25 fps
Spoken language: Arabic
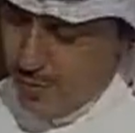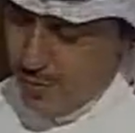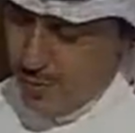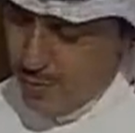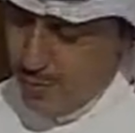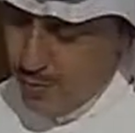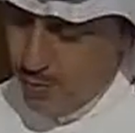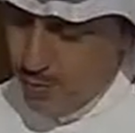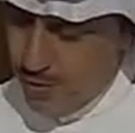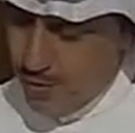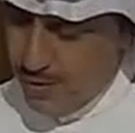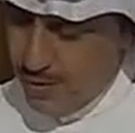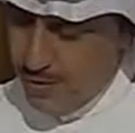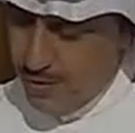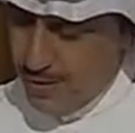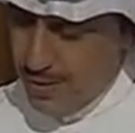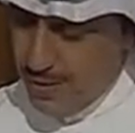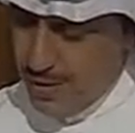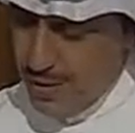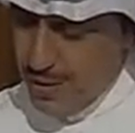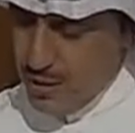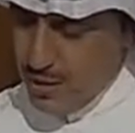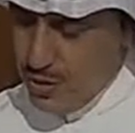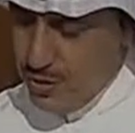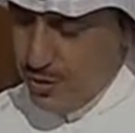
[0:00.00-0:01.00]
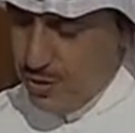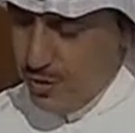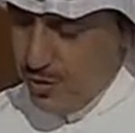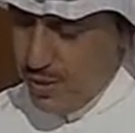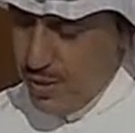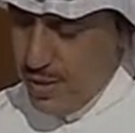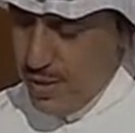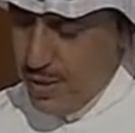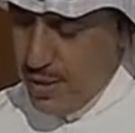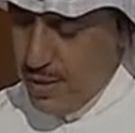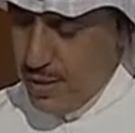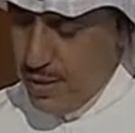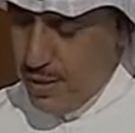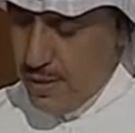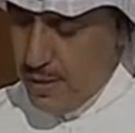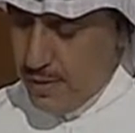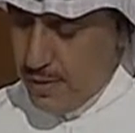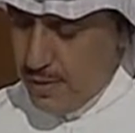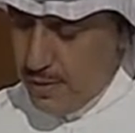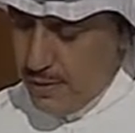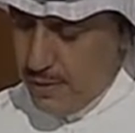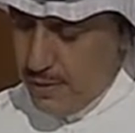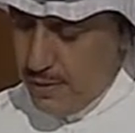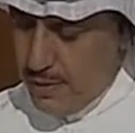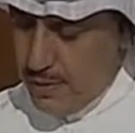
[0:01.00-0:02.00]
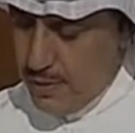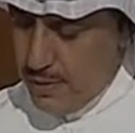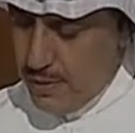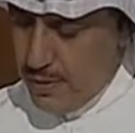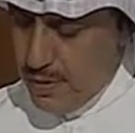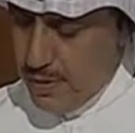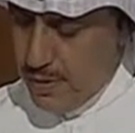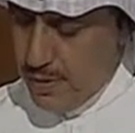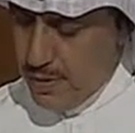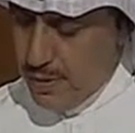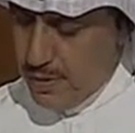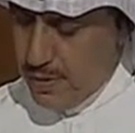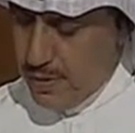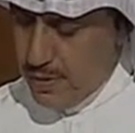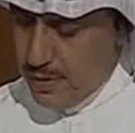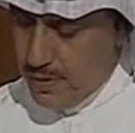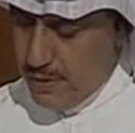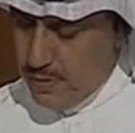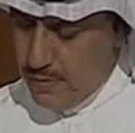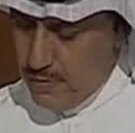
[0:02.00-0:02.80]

عمره أيضا أشهر آه هذا